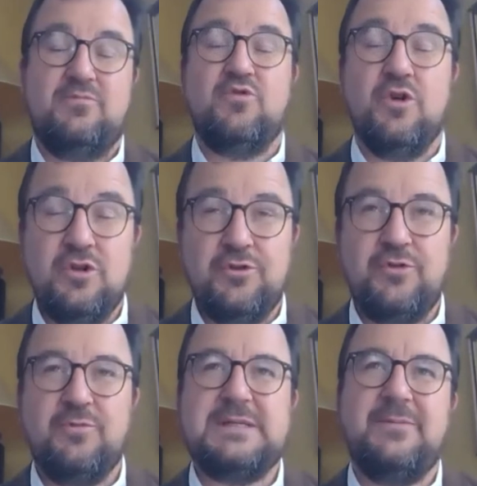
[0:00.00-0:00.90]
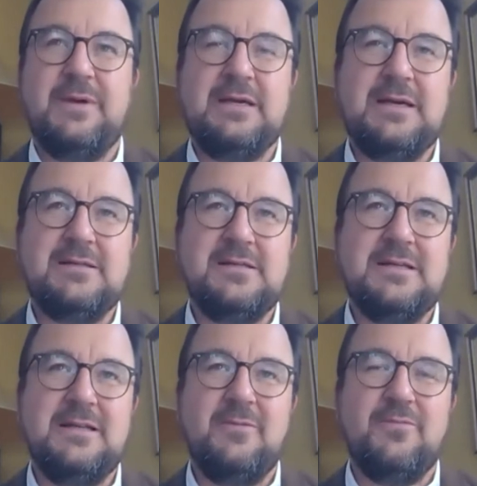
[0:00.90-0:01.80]
plus grande entreprise américaine,
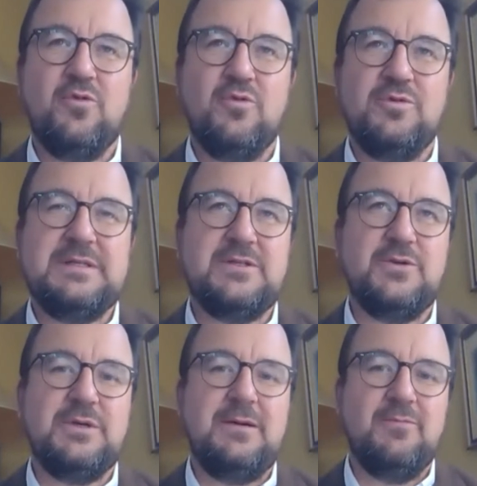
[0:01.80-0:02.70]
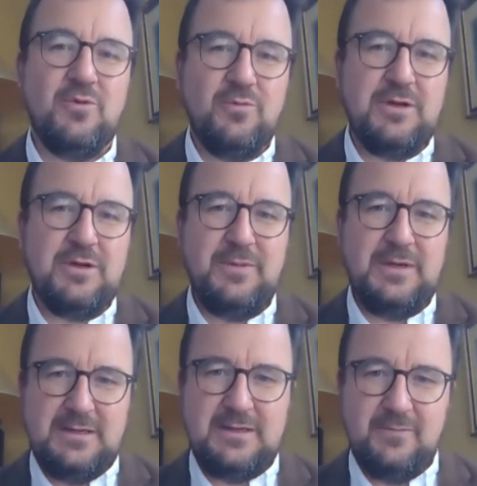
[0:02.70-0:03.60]
c'était l'époque où on disait ce qui est bon pour
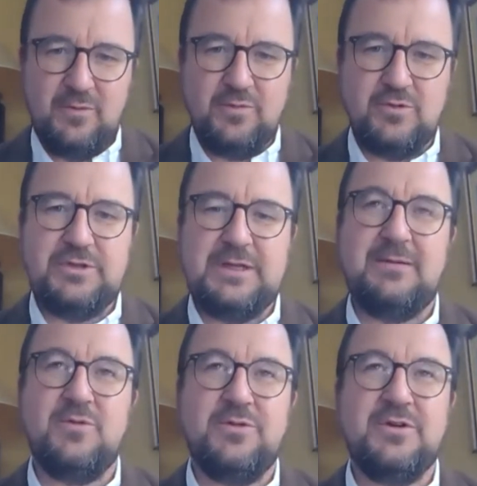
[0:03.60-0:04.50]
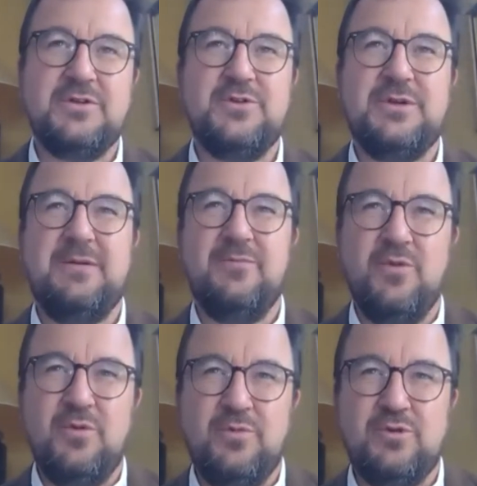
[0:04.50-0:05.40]
l'Amérique est bon pour General Motors, ce qui est
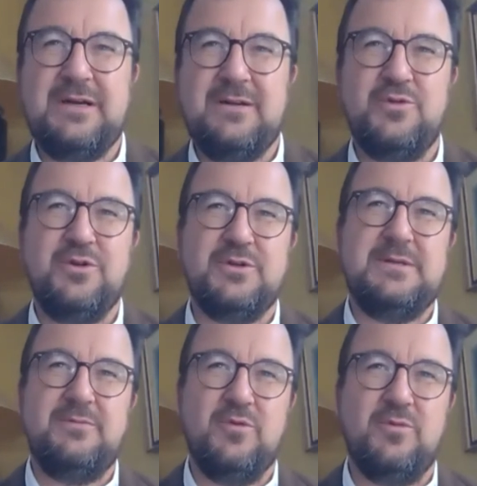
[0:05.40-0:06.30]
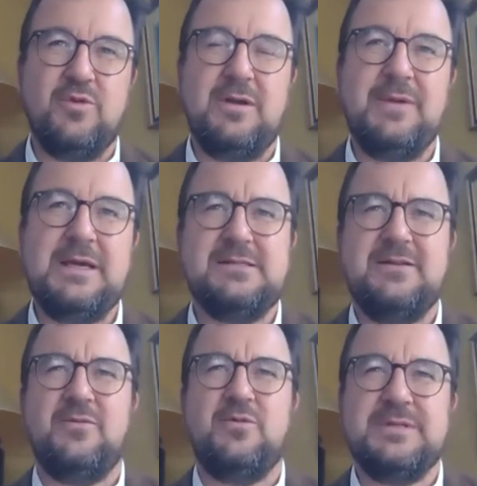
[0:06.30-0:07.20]
bon pour General Motors est bon pour l'Amérique,
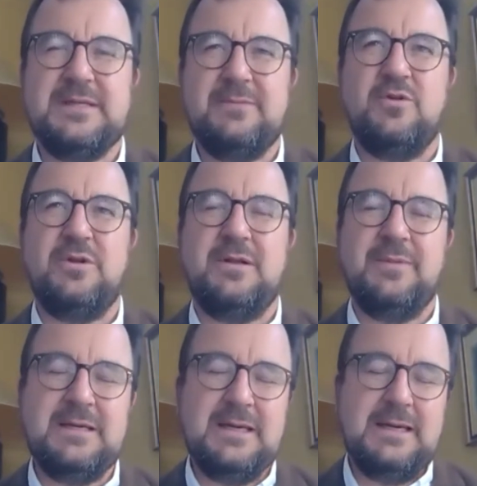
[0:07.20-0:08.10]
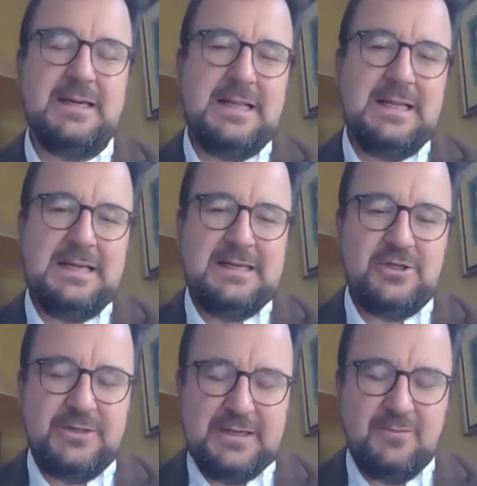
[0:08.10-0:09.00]
c'était vraiment le symbole de l'Amérique.
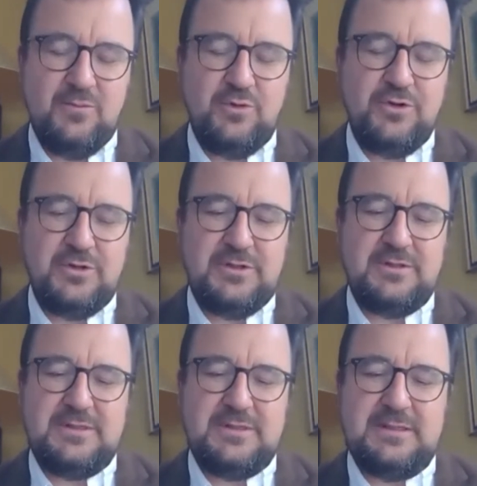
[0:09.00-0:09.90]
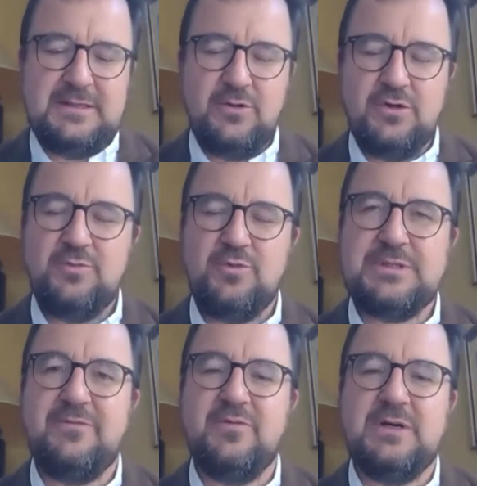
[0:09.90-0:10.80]
General Motors s'interroge pour
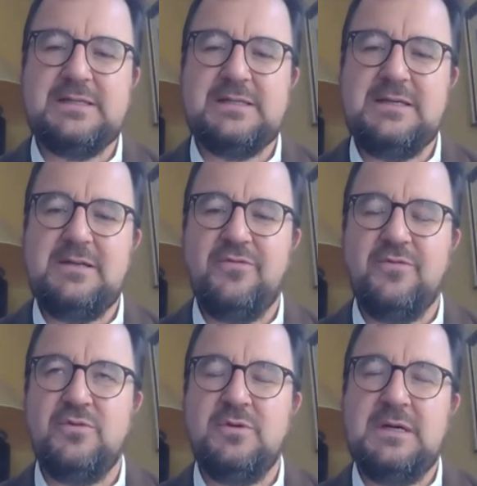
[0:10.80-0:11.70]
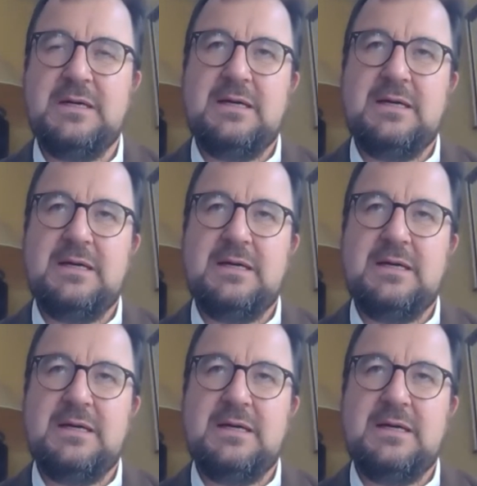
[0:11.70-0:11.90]
savoir s'il faut